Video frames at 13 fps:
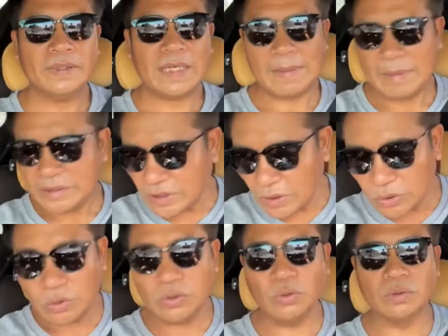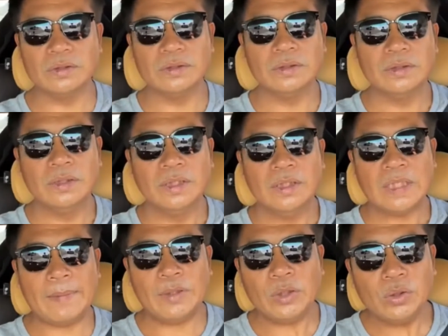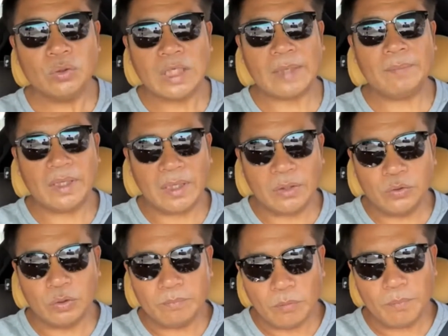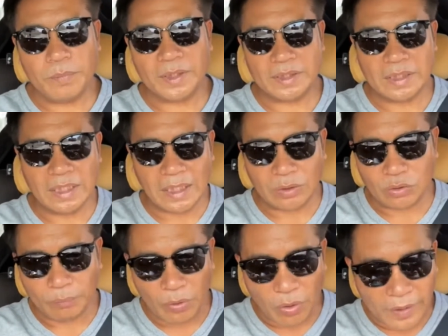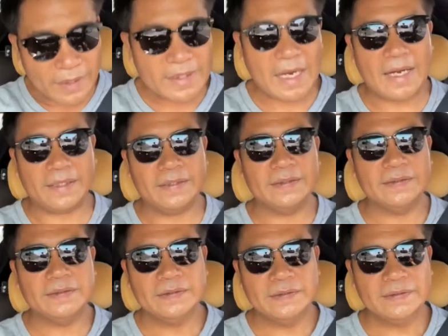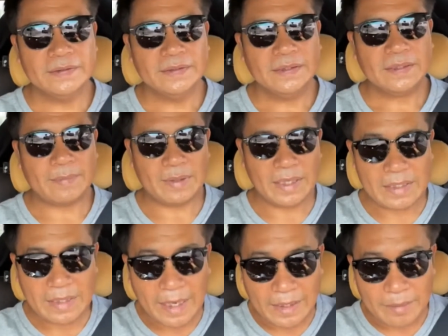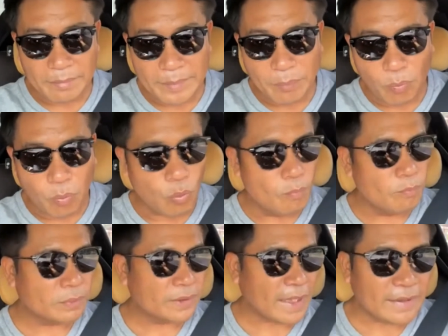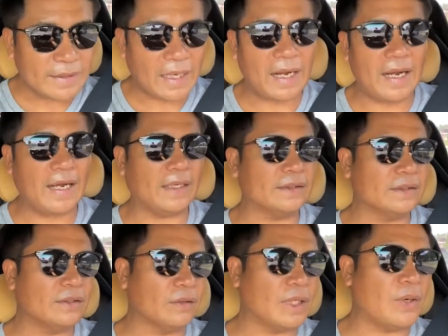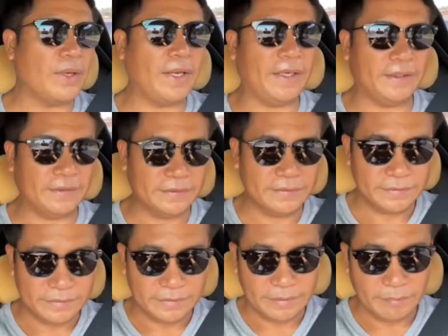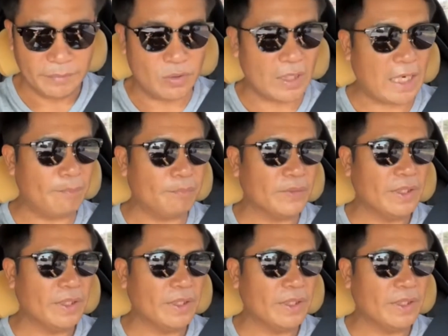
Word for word: งานไม่เสร็จก็ต้องหยุดทำให้ต้องหยุดครับเราหยุดปุ๊บเนี่ย คือเราต้องออกกำลังกาย ทำให้ร่างกายนั้นมีภูมิต้านทานของเราเอง พี่น้องครับ